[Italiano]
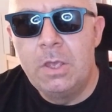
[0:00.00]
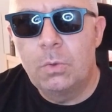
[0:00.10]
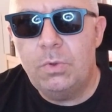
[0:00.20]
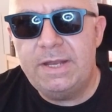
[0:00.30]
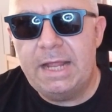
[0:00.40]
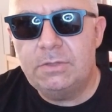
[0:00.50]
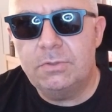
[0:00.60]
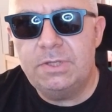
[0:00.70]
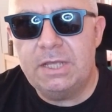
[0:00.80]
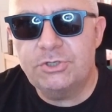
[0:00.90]
Qui in alto
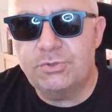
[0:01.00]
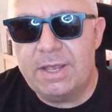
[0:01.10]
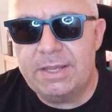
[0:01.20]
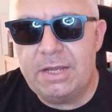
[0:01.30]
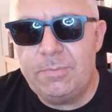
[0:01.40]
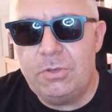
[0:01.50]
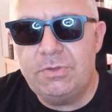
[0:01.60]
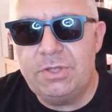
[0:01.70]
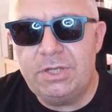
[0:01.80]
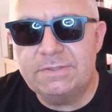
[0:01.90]
ti lascio anche il mio
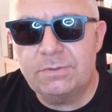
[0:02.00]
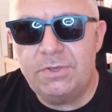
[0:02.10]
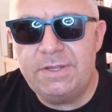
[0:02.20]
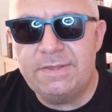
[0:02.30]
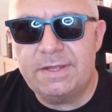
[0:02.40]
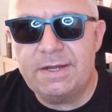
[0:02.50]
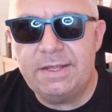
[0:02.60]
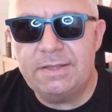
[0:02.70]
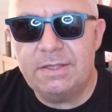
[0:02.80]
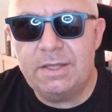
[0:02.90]
indirizzo internet,